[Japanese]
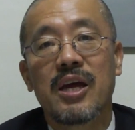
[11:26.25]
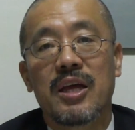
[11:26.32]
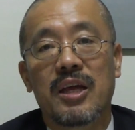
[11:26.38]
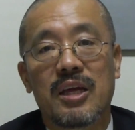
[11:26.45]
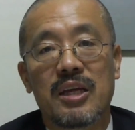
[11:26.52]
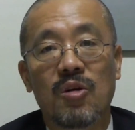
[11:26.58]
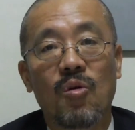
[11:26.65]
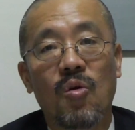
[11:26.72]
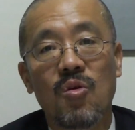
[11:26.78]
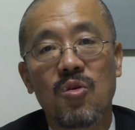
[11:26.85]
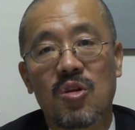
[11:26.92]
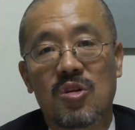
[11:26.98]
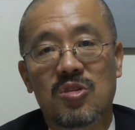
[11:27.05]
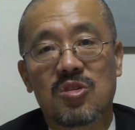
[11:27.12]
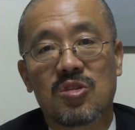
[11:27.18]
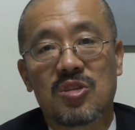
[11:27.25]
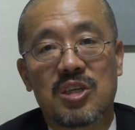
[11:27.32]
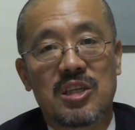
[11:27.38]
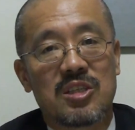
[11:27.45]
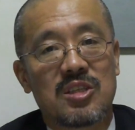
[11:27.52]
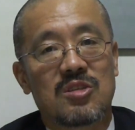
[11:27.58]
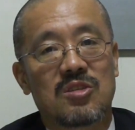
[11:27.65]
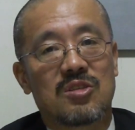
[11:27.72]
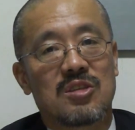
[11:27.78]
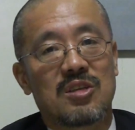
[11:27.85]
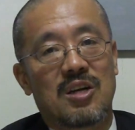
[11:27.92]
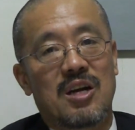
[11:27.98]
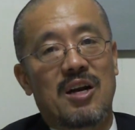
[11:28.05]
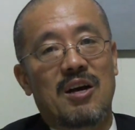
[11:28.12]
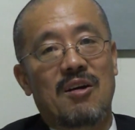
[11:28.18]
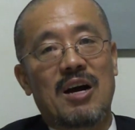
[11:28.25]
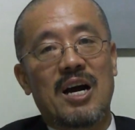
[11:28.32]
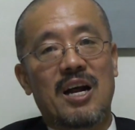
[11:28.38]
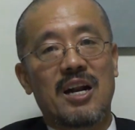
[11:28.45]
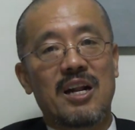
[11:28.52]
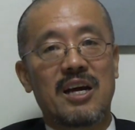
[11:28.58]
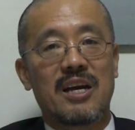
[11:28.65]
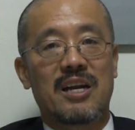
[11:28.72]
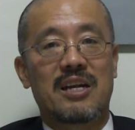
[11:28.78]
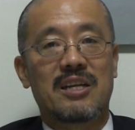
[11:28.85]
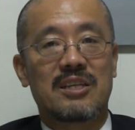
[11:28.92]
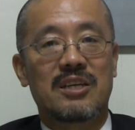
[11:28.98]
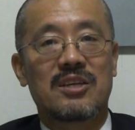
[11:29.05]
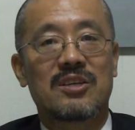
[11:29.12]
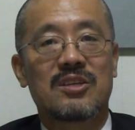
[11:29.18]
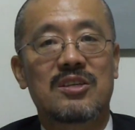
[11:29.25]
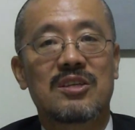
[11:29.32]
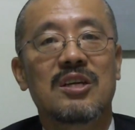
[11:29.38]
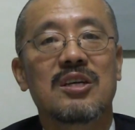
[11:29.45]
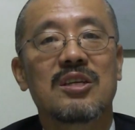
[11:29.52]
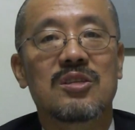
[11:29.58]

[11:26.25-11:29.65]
えー、多くの人と写真を撮ってるからわからないなんていう